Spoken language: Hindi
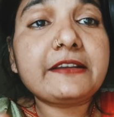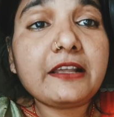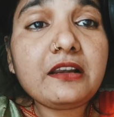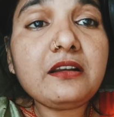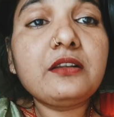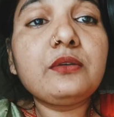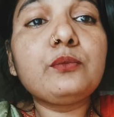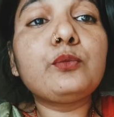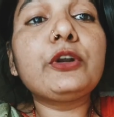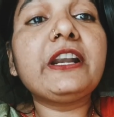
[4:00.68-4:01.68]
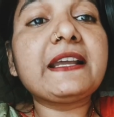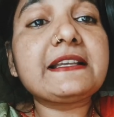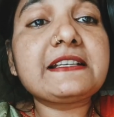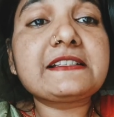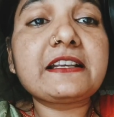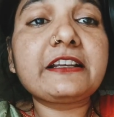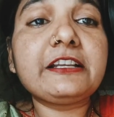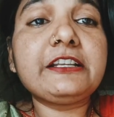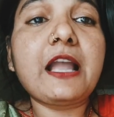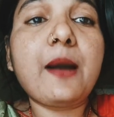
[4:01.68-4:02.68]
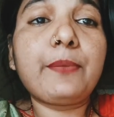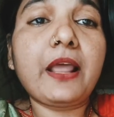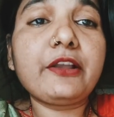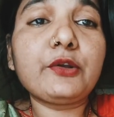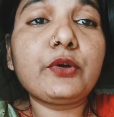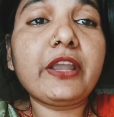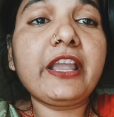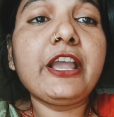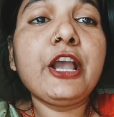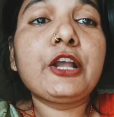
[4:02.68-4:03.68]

चैनल मोनेटाइजेशन के लिए अप्लाई करोगे